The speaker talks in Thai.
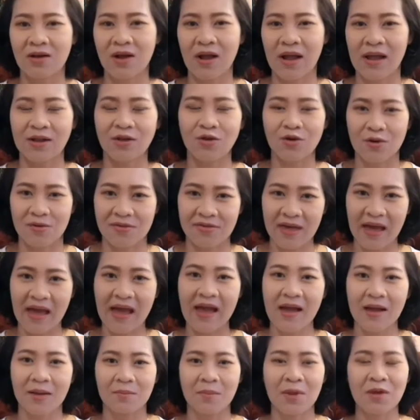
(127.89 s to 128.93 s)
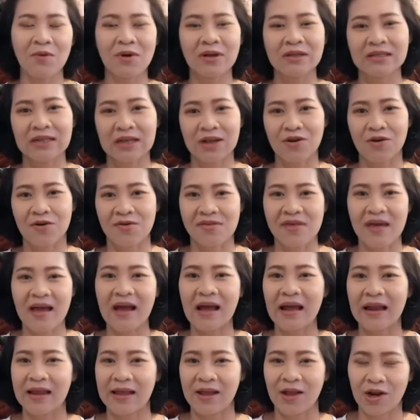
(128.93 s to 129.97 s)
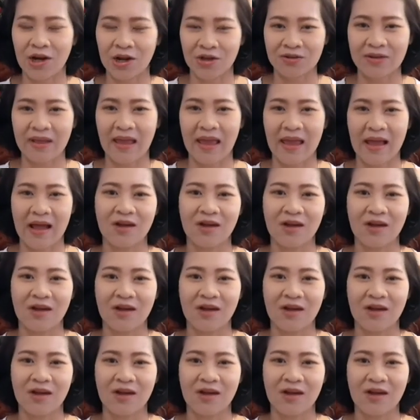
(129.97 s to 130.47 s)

การก่อสร้างไม่ว่าจะก่อสร้างอะไรก็แล้วแต่